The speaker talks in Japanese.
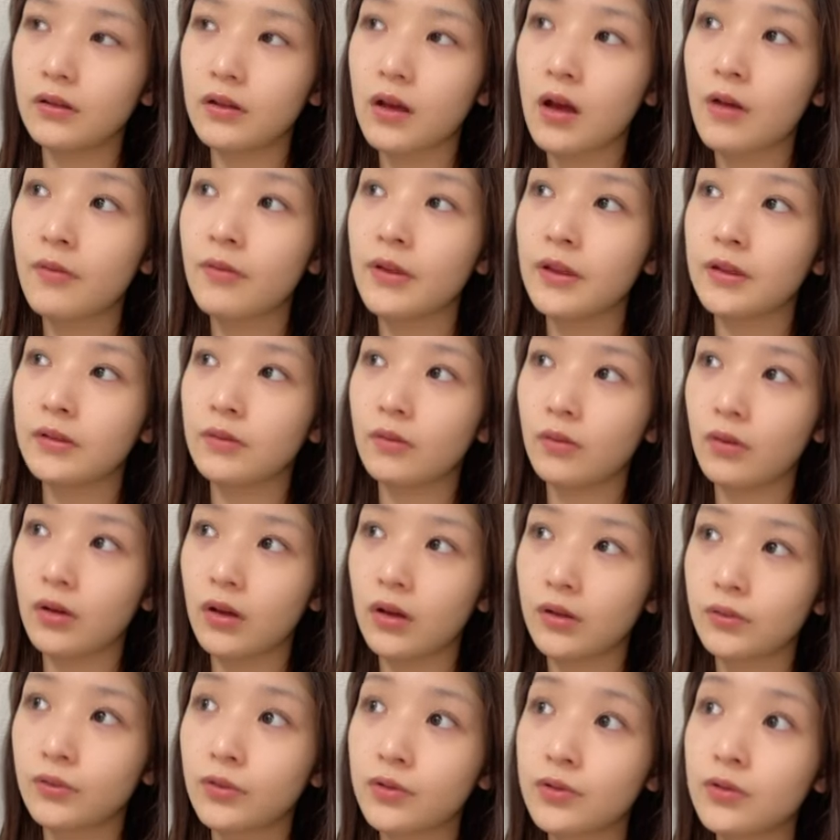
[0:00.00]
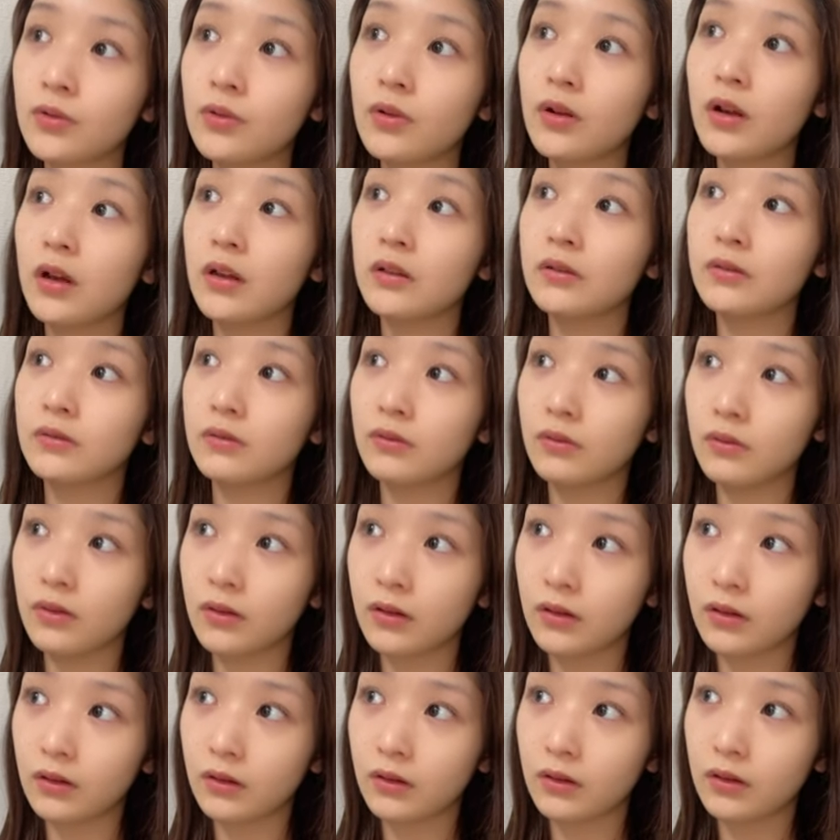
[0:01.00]
カフェとか図書館と
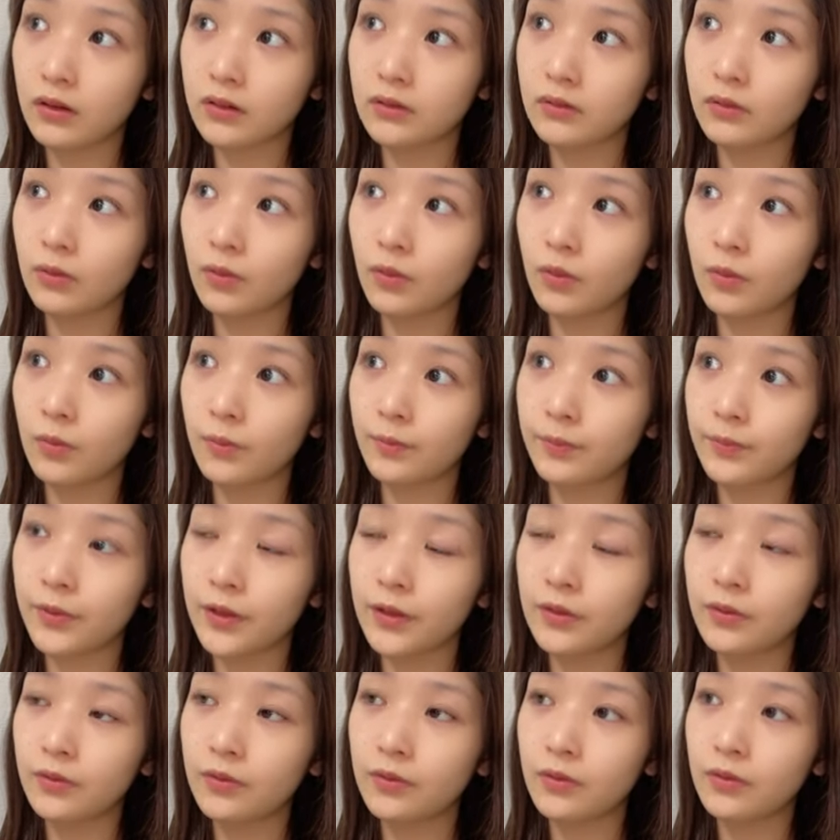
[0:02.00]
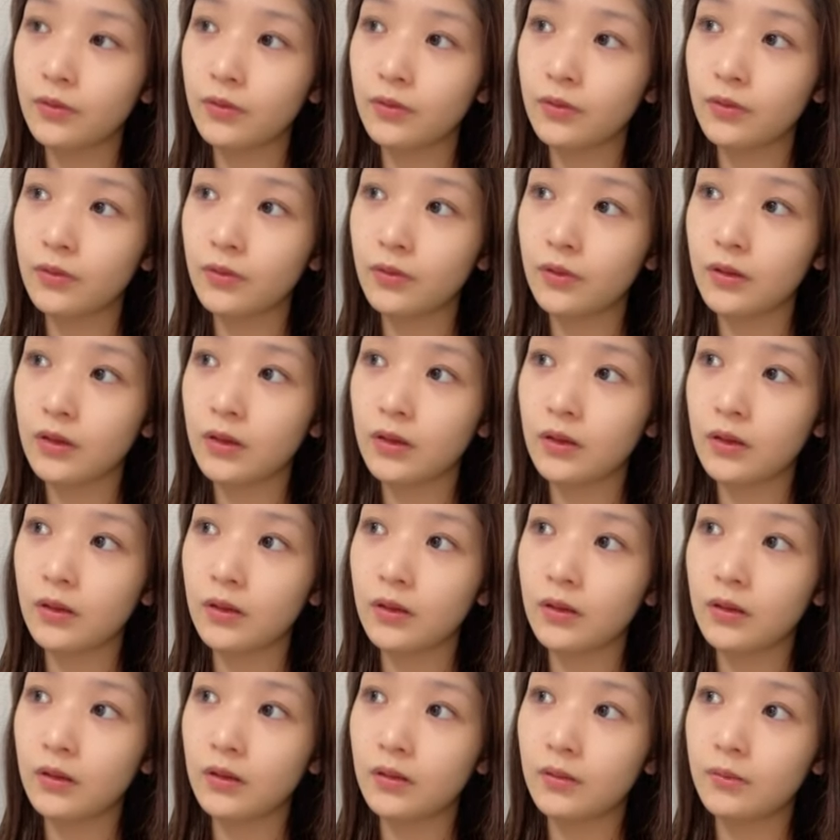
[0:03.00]
かあと美容
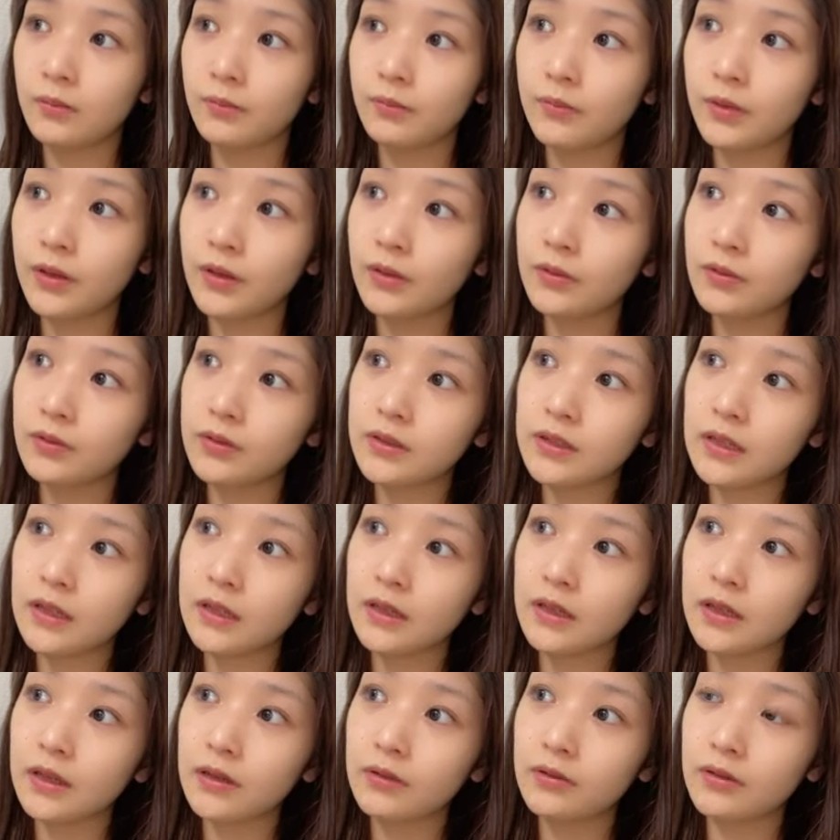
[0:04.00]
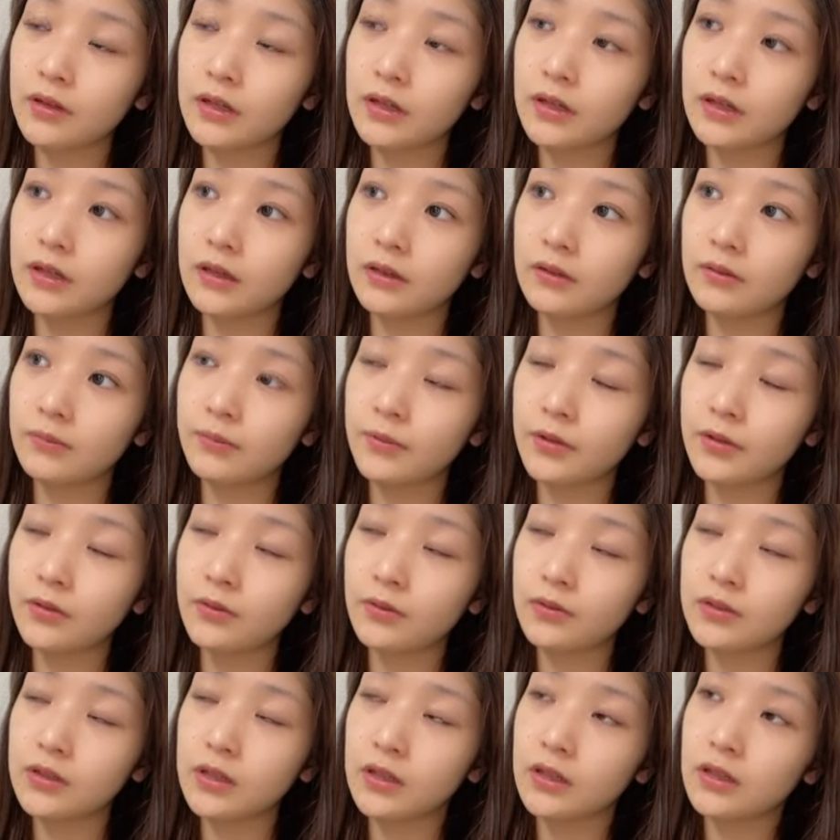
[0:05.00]
美容整形クリニック美
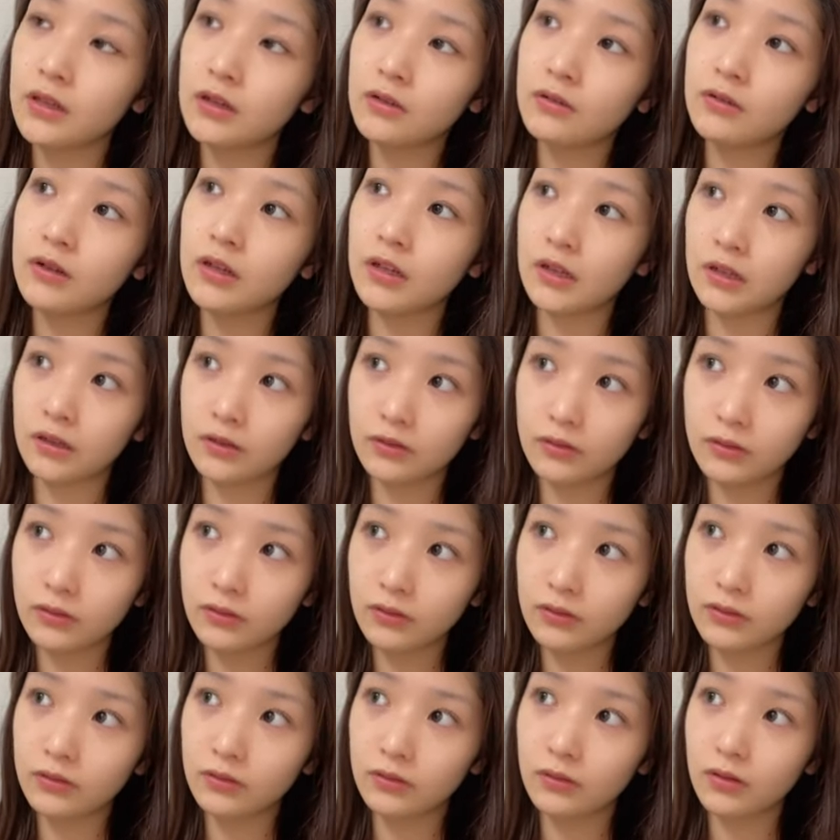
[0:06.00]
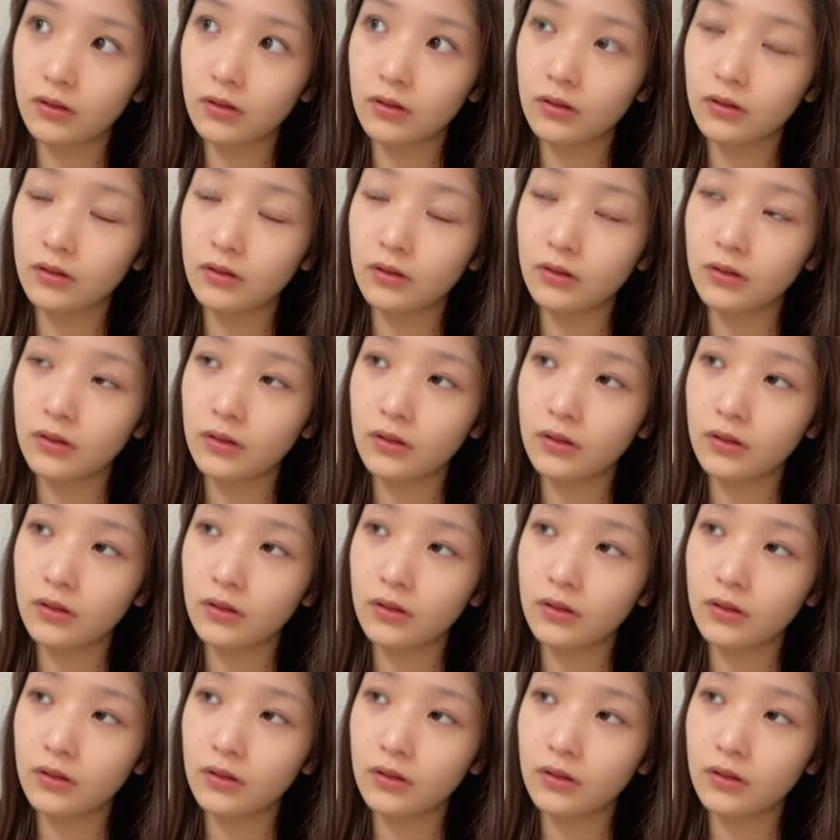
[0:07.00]
容整形クリニックとか